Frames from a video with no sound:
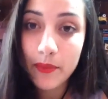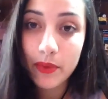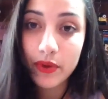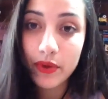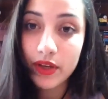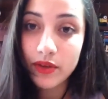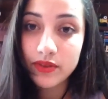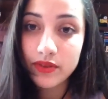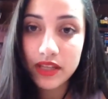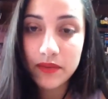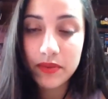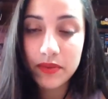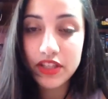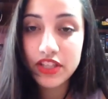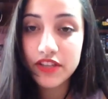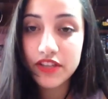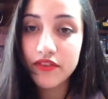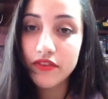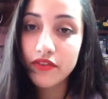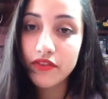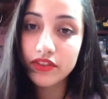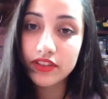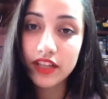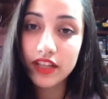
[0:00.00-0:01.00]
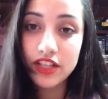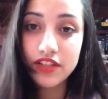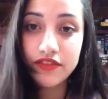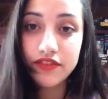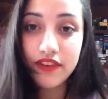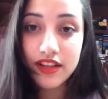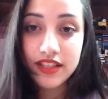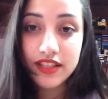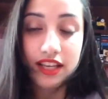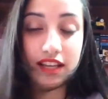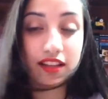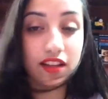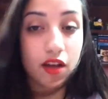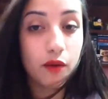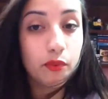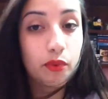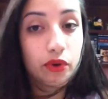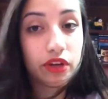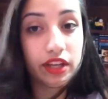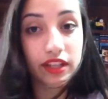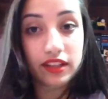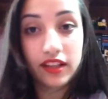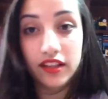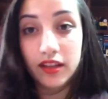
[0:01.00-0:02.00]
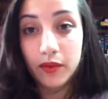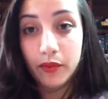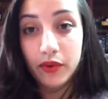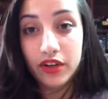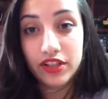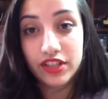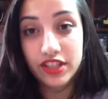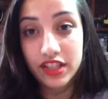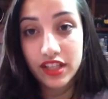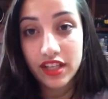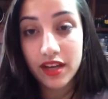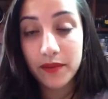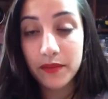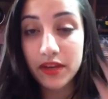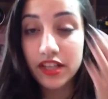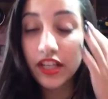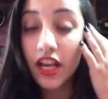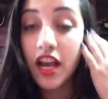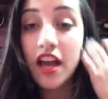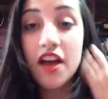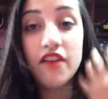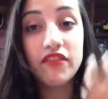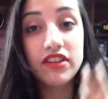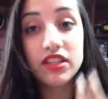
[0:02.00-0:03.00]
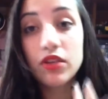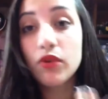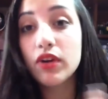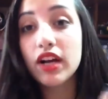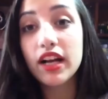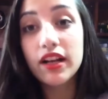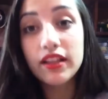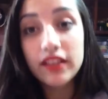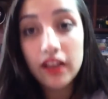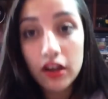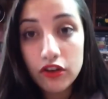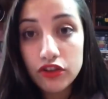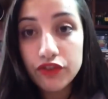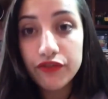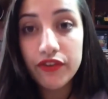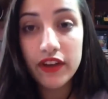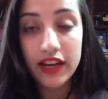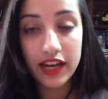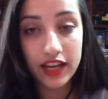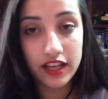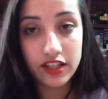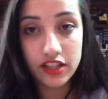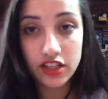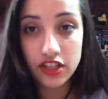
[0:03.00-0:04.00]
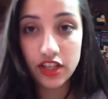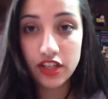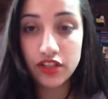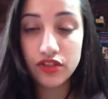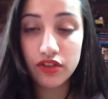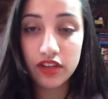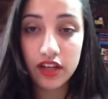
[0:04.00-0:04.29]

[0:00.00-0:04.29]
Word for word: porque eu sempre tive vontade de fazer, não porque tá na modinha, mas fazer um canal diferente, gente.